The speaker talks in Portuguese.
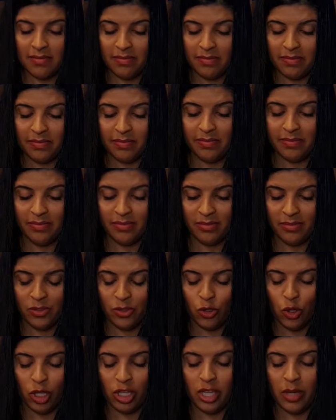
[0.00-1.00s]
Hum,
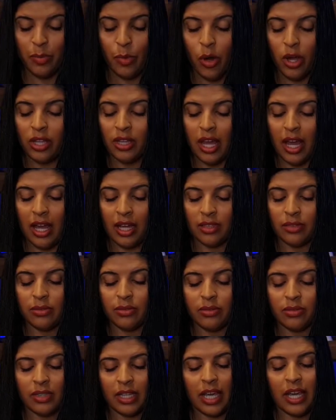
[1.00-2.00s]
só que importado,
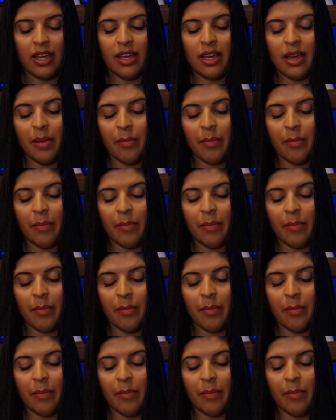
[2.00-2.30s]
né,